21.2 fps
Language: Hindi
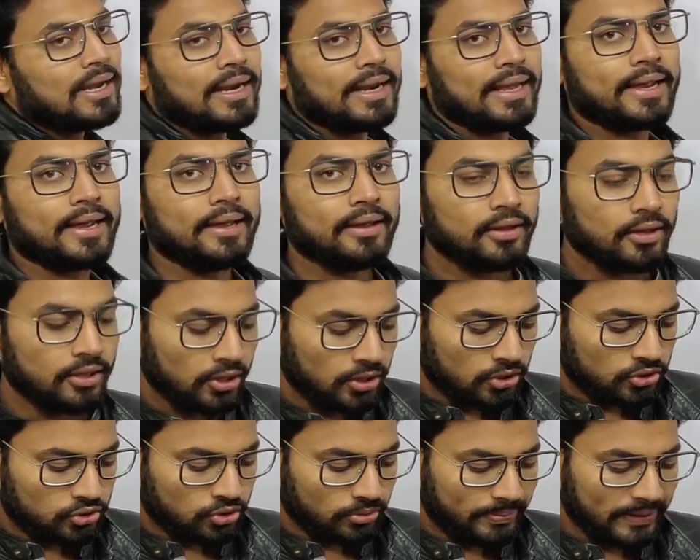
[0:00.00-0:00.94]
करेंगे
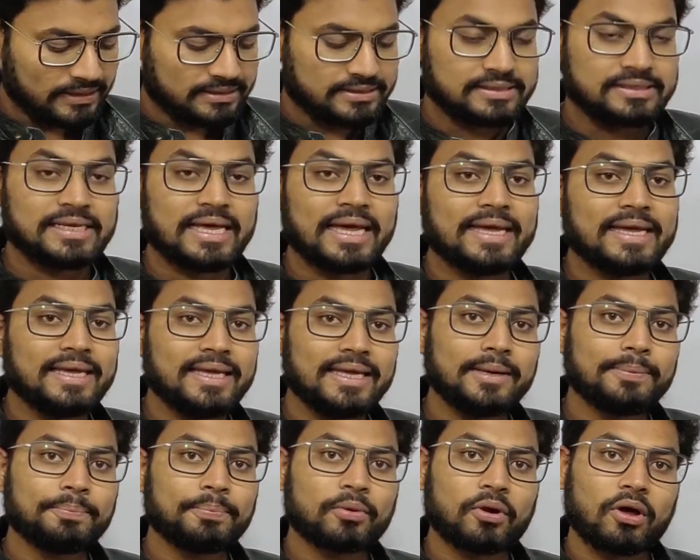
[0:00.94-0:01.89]
तो बस
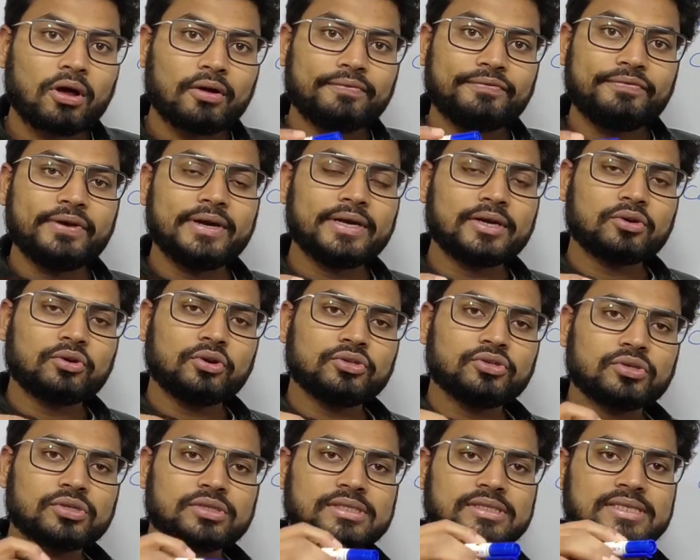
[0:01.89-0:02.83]
यही प्रॉफिट
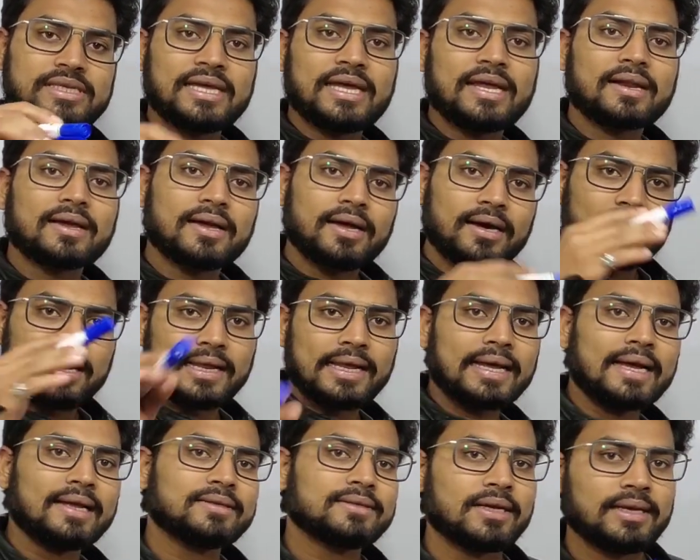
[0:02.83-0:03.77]
को जो शेयर
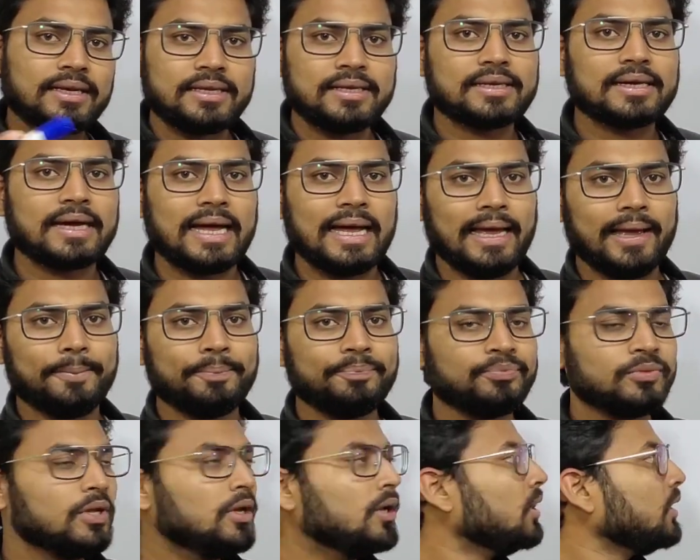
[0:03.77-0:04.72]
करने का तरीका है
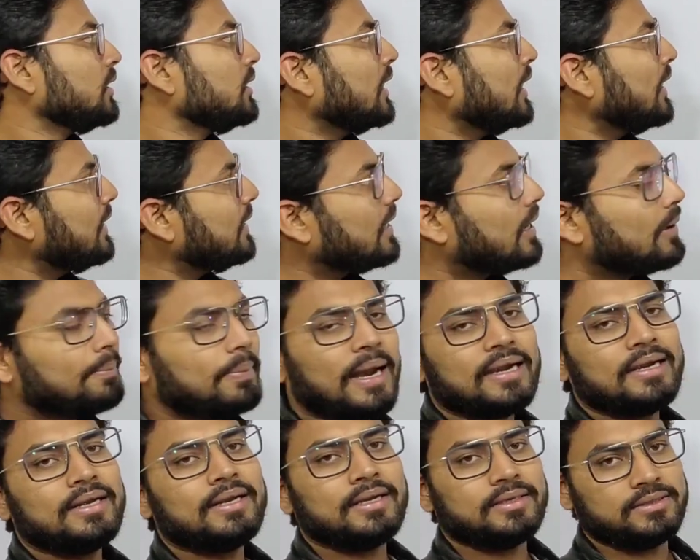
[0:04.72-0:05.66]
यही है
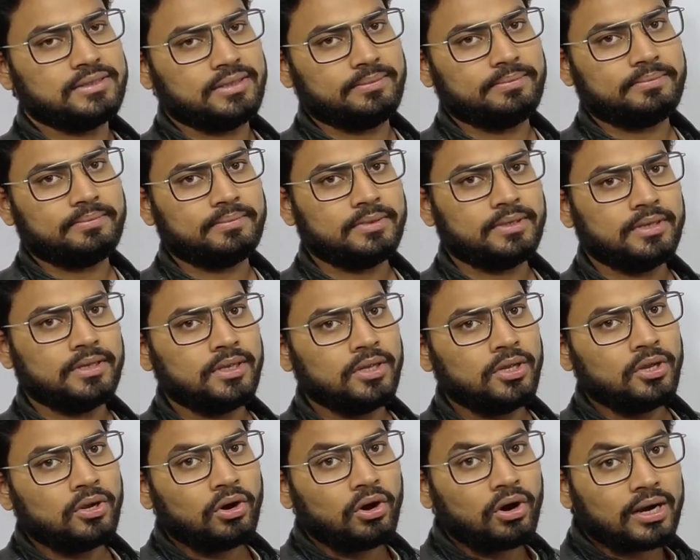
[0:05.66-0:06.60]
पार्टनरशिप
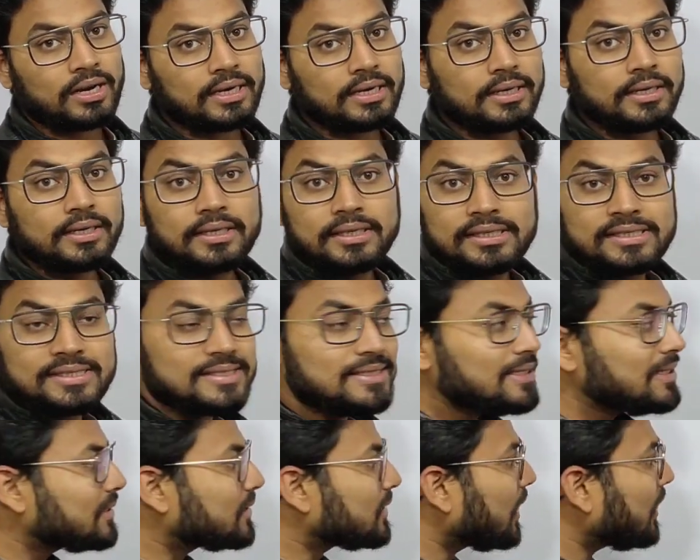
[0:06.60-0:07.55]
और
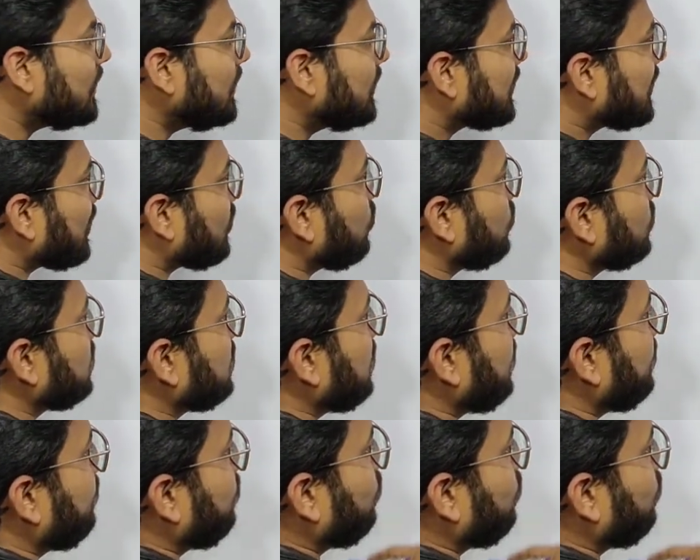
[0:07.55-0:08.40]
इसी तरीके को इसी